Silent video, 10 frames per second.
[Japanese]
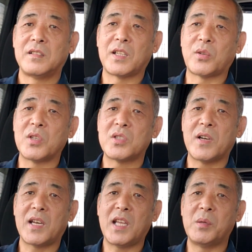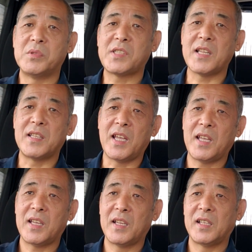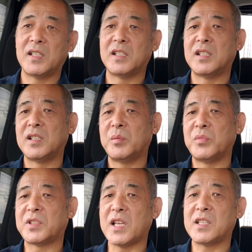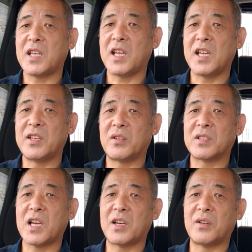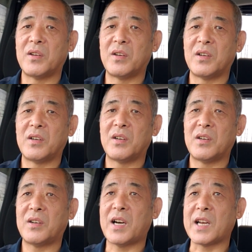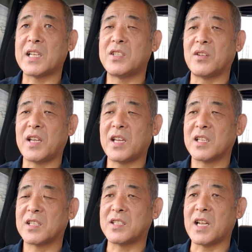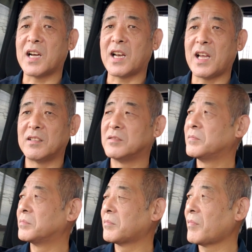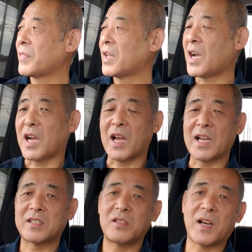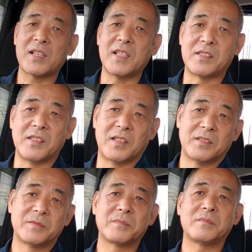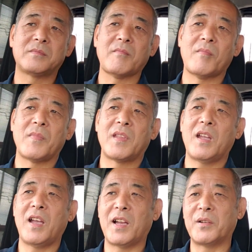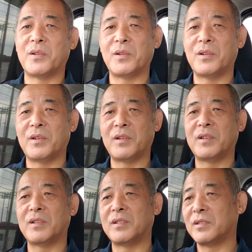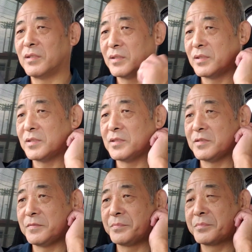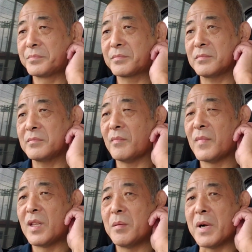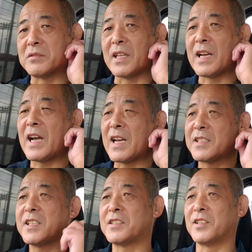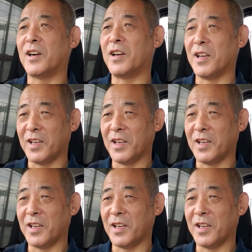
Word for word: で、当時はね、無線で、無線でいろんなあのー、話をね、しながら、は、走るわけですよ。えー、あのー、まあ、くだらない話ですよ。